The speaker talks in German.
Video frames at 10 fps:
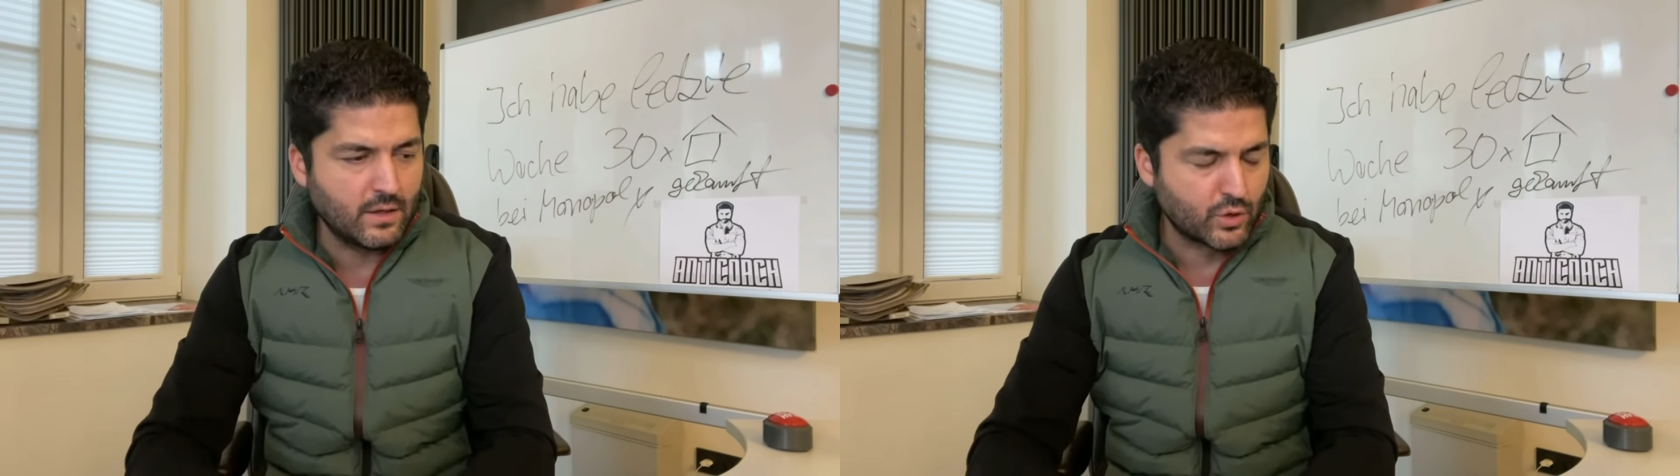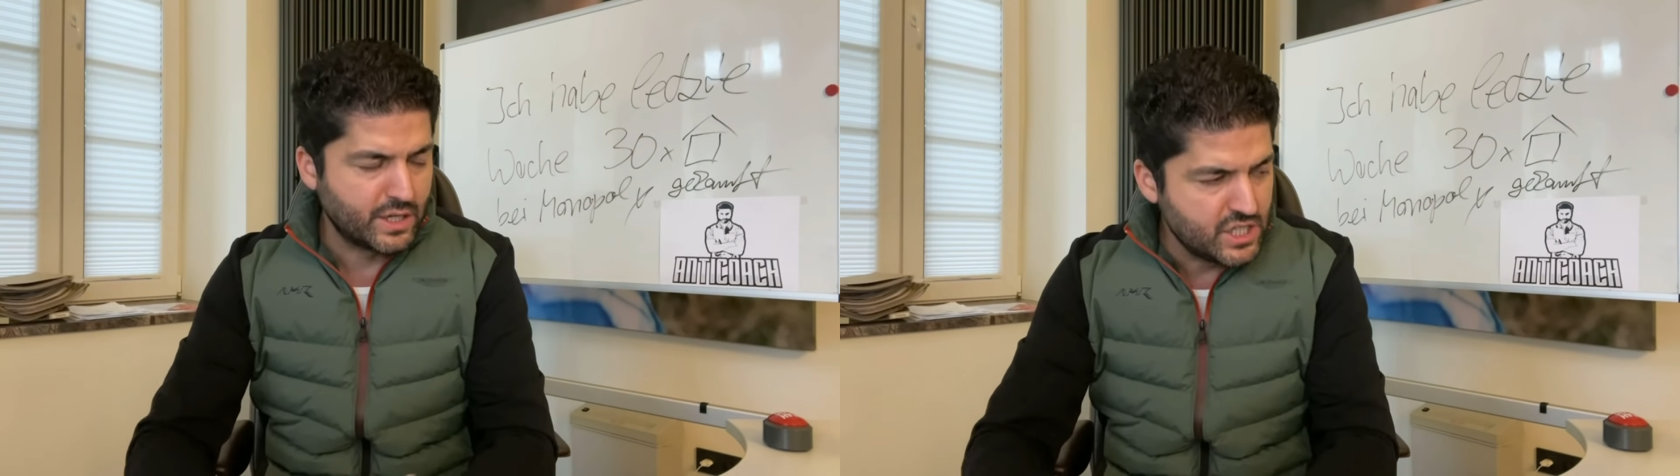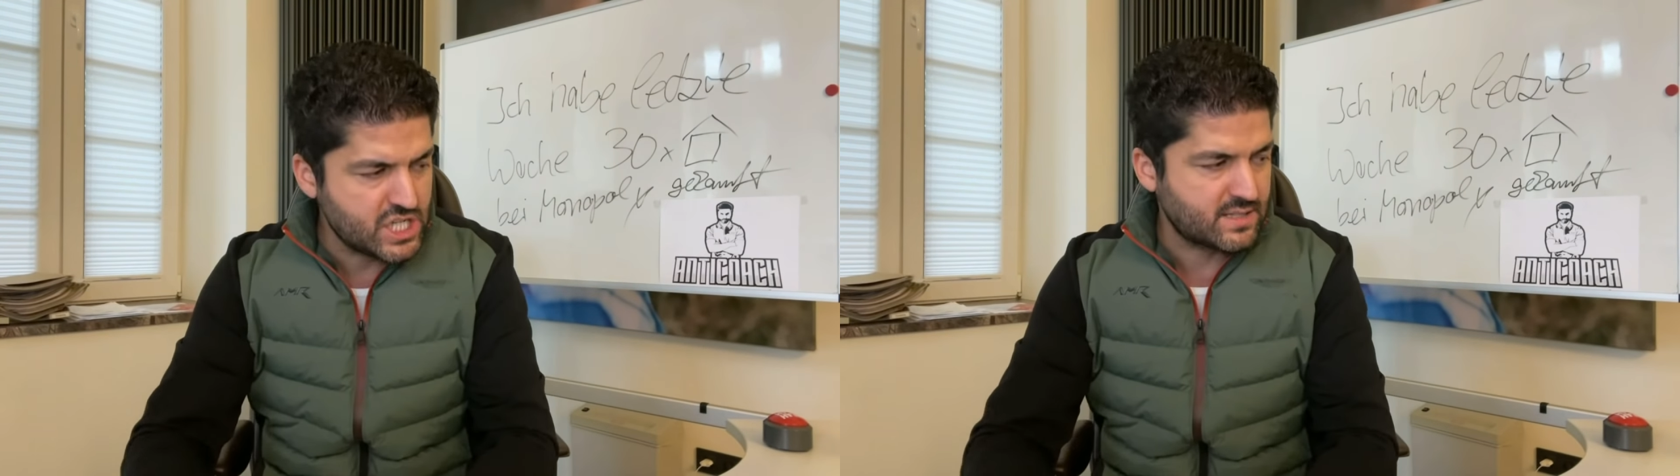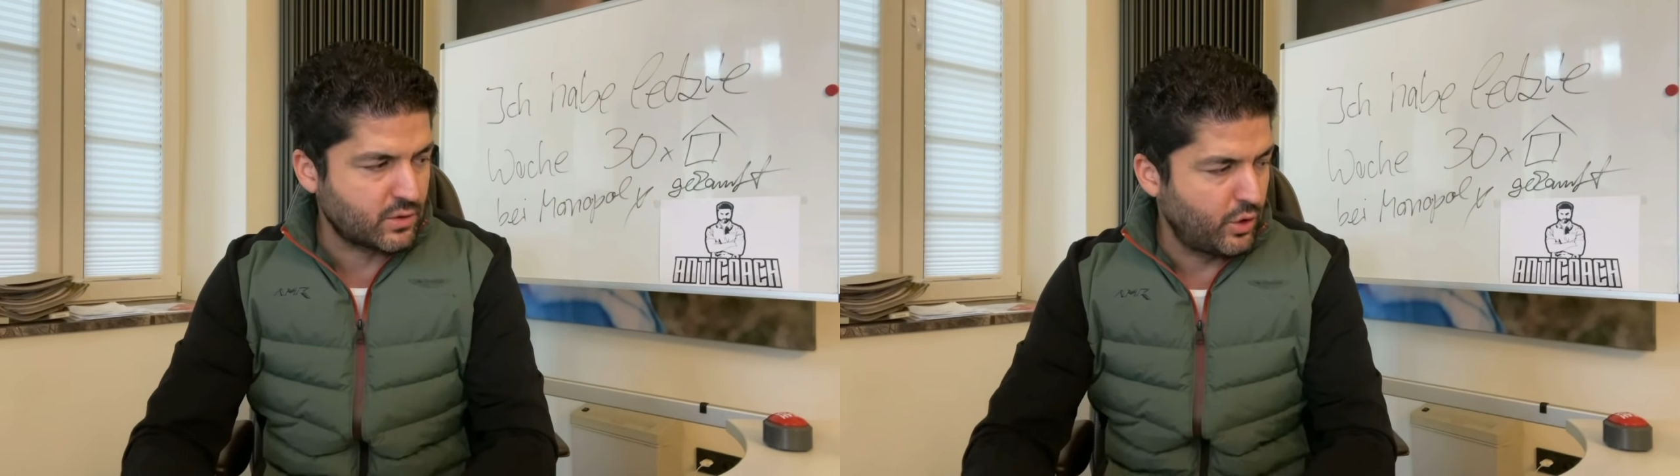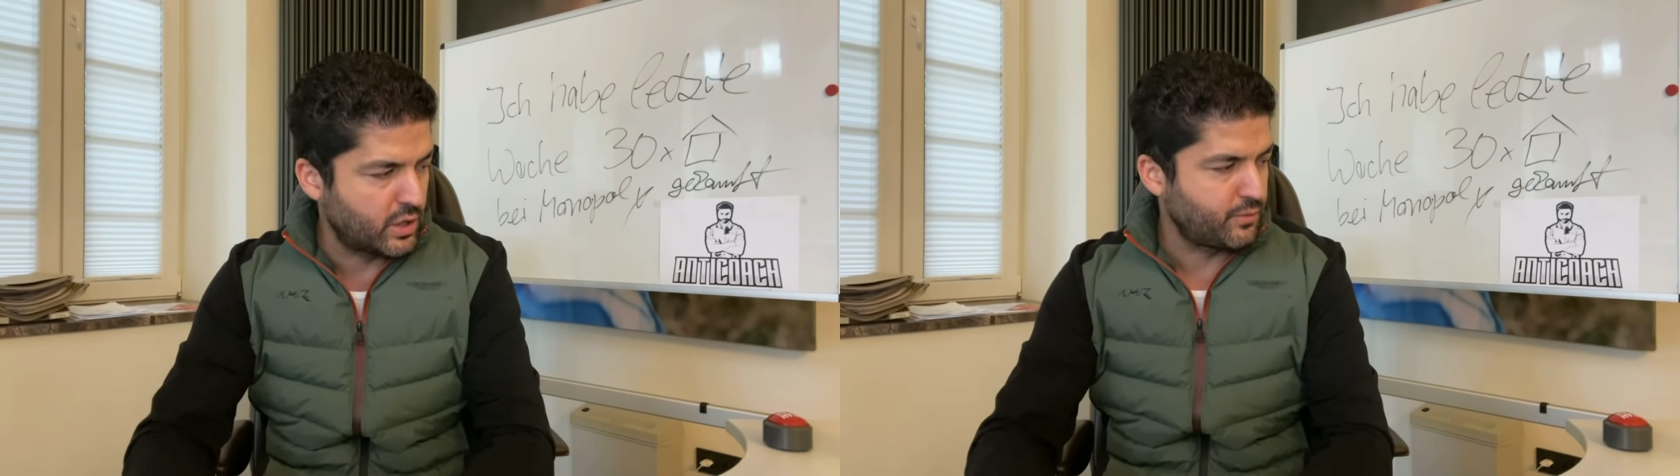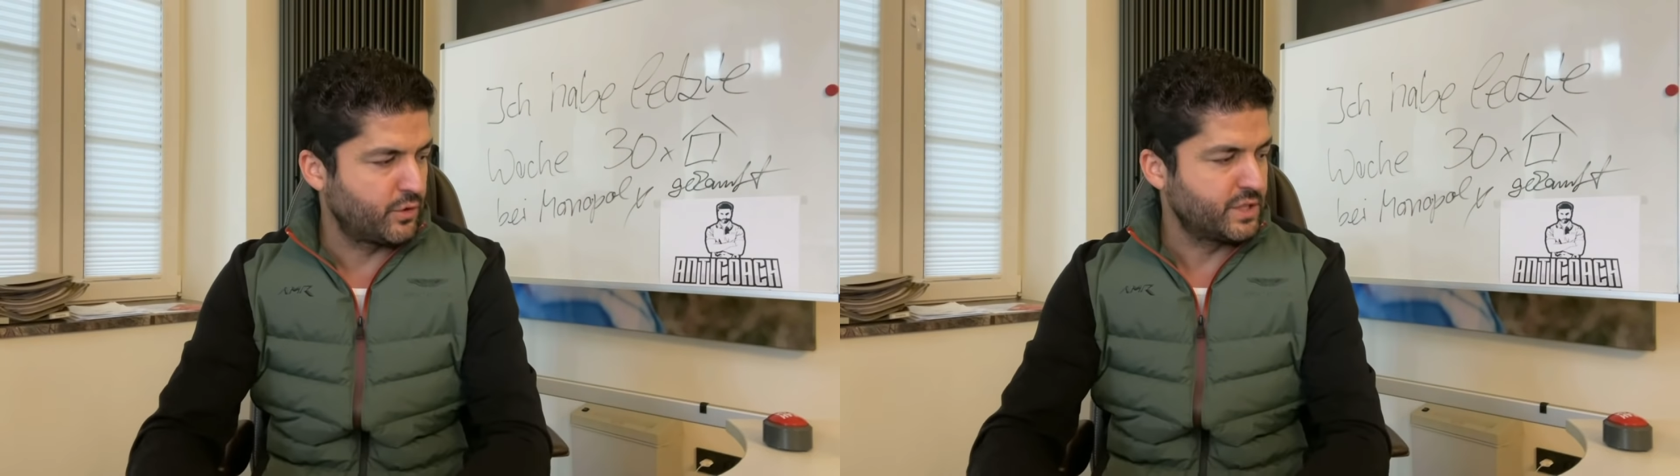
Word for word: oder nichts gehört von,